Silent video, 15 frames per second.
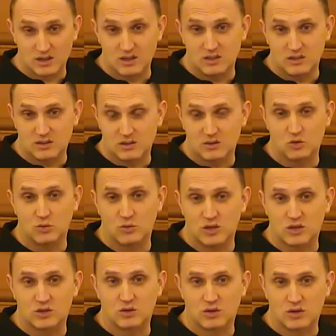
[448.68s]
Они
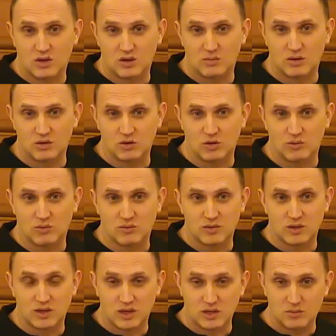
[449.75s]
думали только об
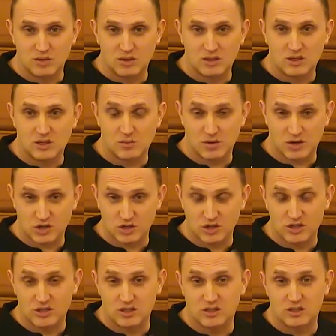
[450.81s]
одном — как бы
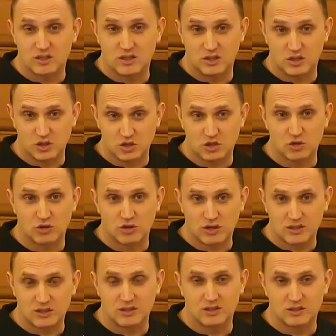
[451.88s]
прожить
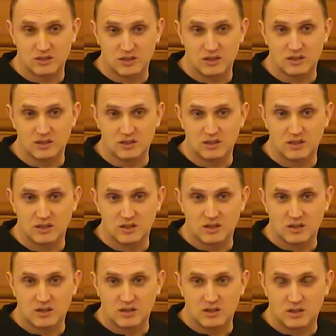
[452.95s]
еще один день
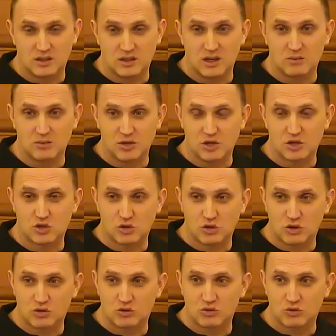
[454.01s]
и как бы
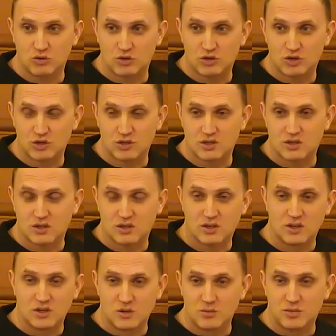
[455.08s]
еще одну ночь
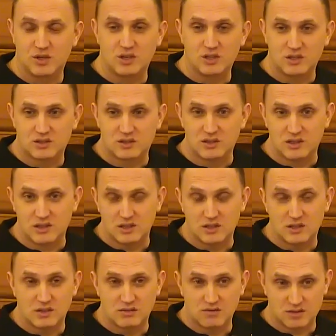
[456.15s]

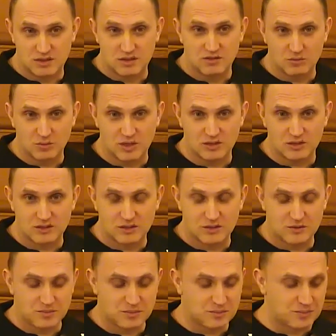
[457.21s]
перенести все
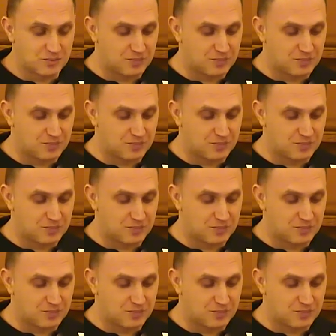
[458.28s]
вместе